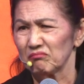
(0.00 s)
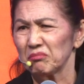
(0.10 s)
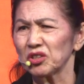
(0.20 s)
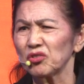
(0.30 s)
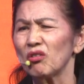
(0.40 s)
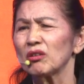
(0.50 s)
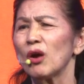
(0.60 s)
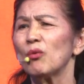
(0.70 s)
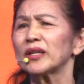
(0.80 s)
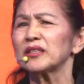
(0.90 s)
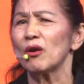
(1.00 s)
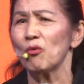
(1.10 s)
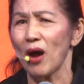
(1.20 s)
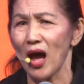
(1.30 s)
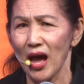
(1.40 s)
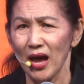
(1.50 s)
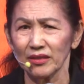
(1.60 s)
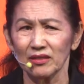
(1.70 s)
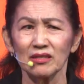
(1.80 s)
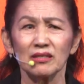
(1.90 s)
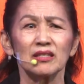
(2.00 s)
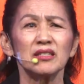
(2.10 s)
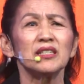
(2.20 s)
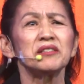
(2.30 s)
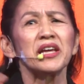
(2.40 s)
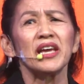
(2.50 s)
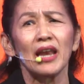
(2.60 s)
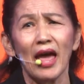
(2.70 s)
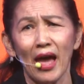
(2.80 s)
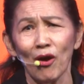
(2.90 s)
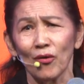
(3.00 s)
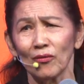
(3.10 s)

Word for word: มันต้องเข้าวัดเข้าวาถือศีลกินเจแล้ว